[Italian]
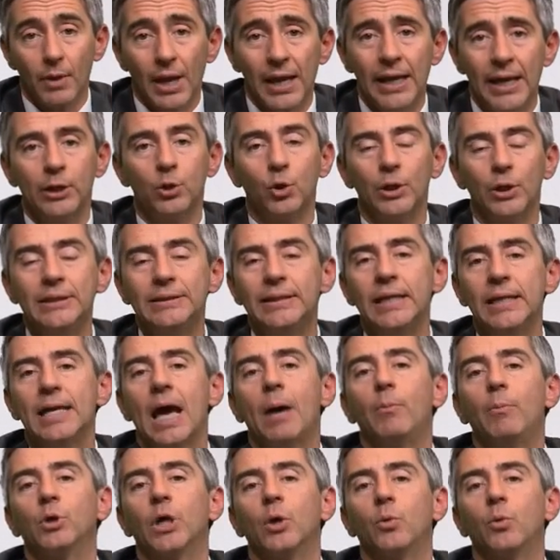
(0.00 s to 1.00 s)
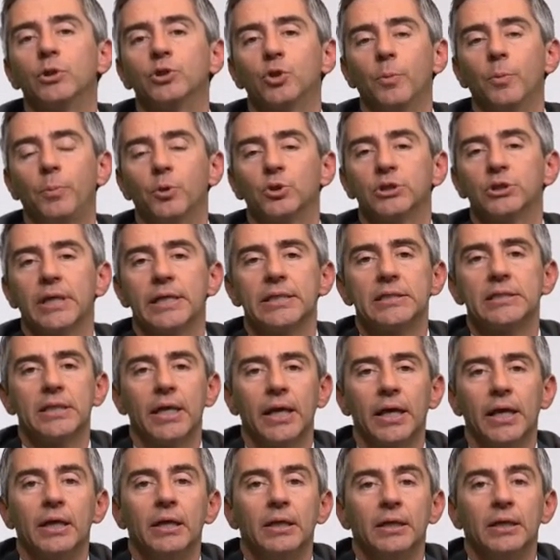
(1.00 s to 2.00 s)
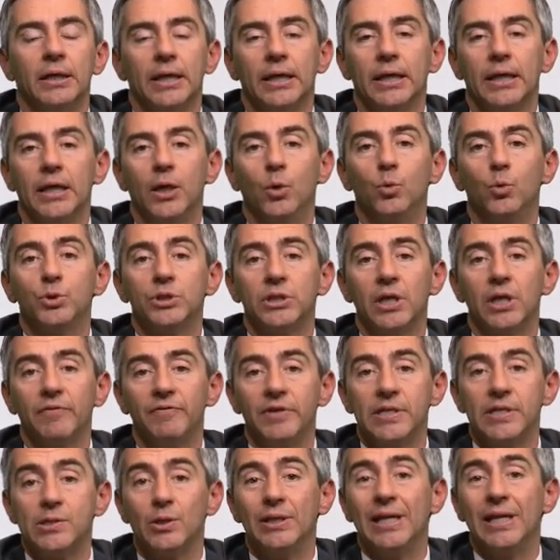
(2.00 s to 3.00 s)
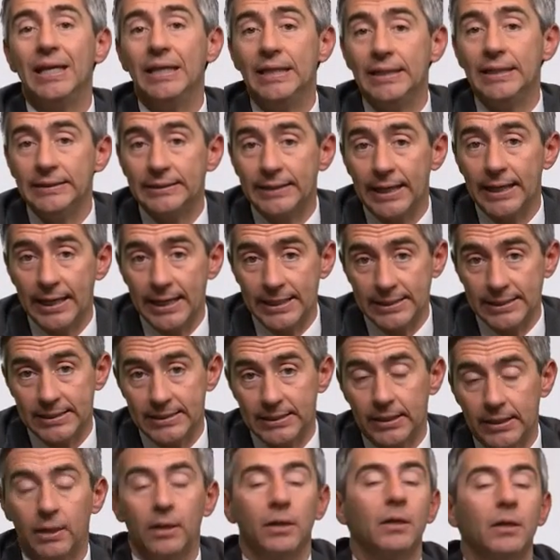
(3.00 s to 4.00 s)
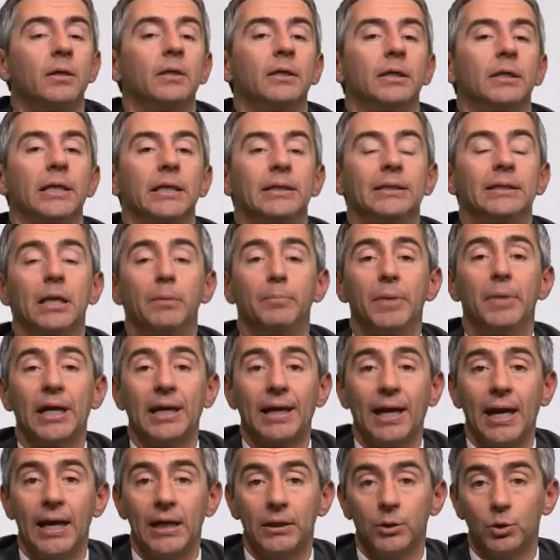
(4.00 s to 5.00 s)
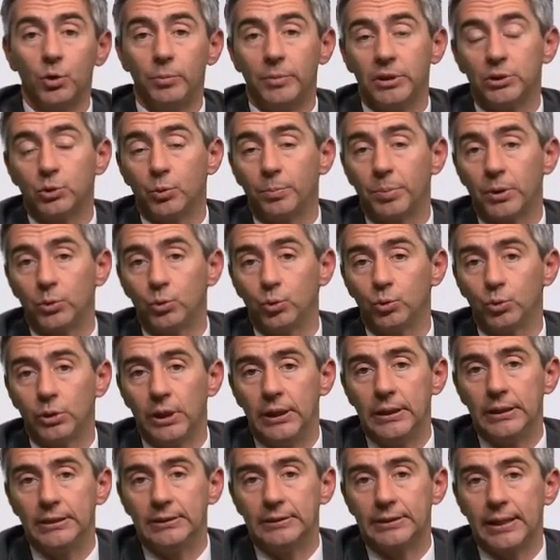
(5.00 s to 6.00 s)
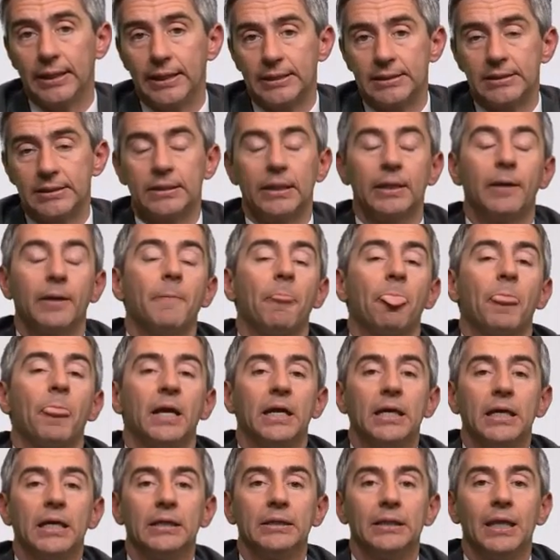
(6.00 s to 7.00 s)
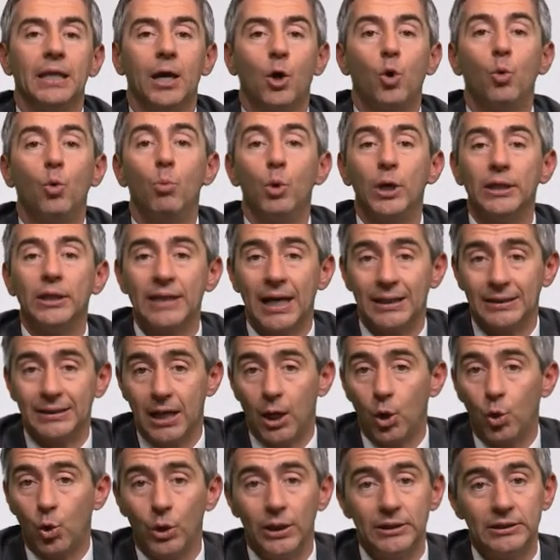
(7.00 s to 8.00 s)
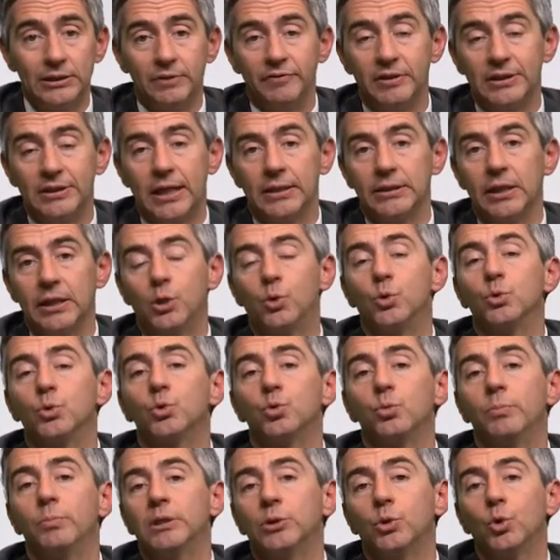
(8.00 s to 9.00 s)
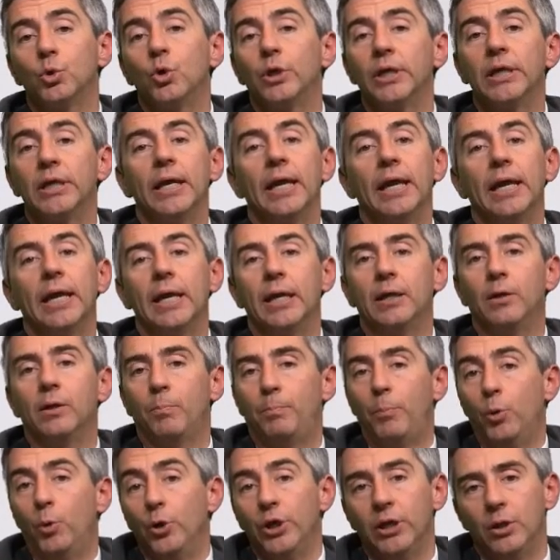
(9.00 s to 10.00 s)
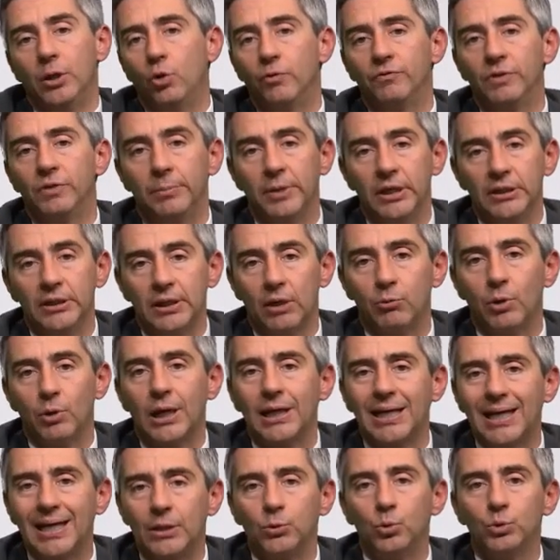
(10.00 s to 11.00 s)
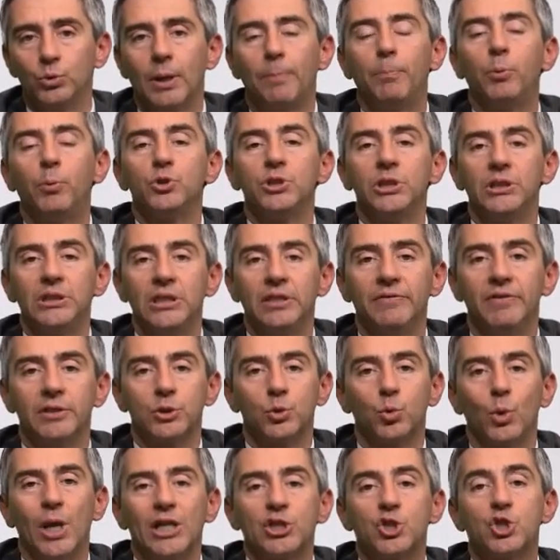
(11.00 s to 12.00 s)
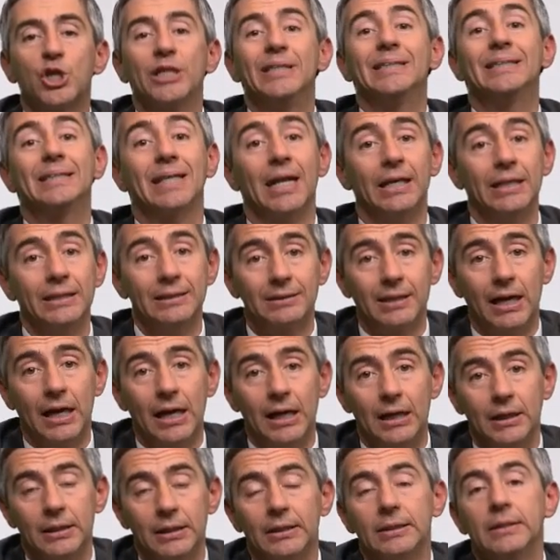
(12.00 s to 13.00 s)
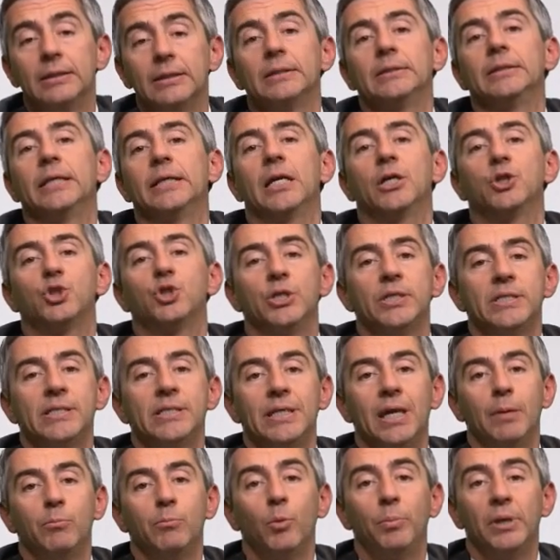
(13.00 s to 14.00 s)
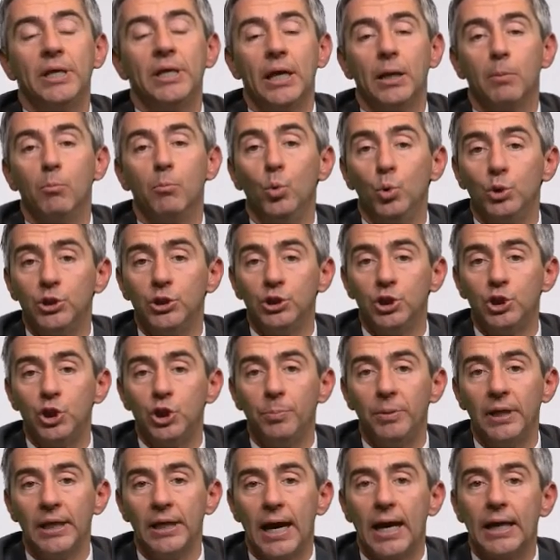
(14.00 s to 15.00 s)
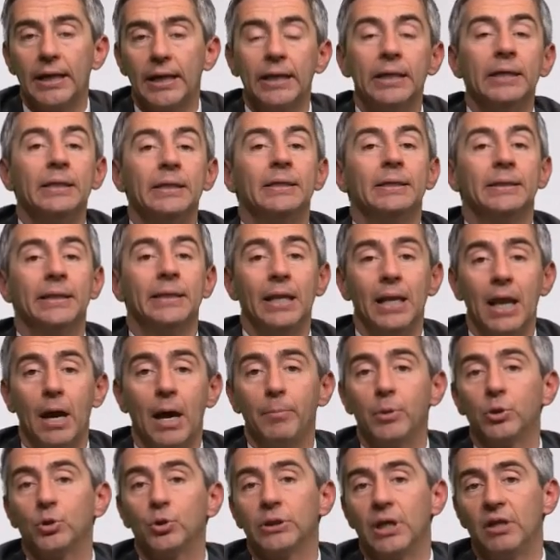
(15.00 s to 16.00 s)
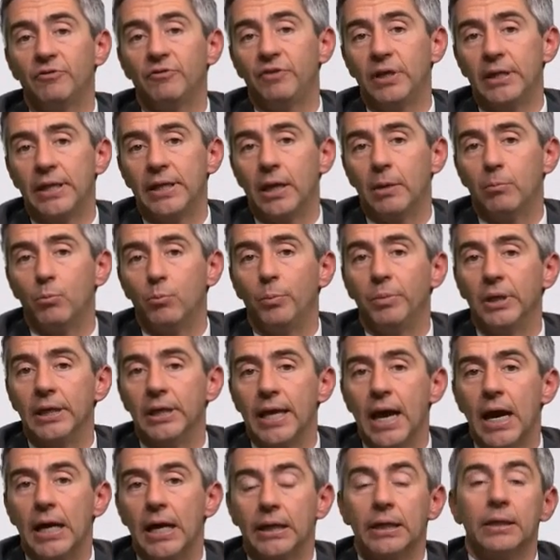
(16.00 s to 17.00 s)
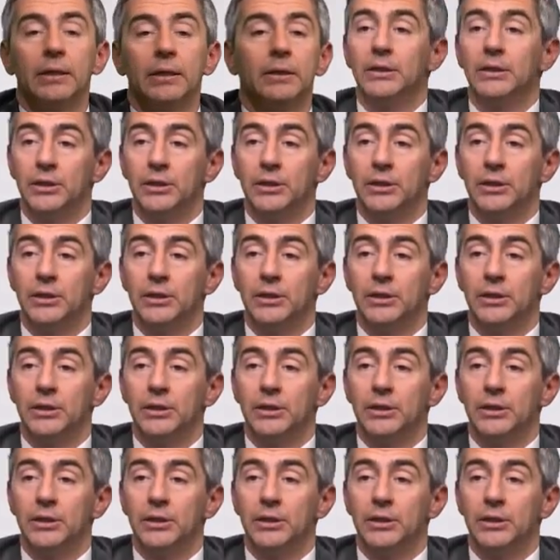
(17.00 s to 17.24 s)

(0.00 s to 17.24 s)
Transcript: ecco, riteniamo che questo possa essere eh, un servizio nell'interesse eh, del mercato, ma soprattutto nell'interesse eh, della comunità, della collettività, dei consumatori e poi ovviamente ha una ricaduta positiva sulla centralità dell'agenzia immobiliare multidisciplinare nell'ambito della filiera immobiliare.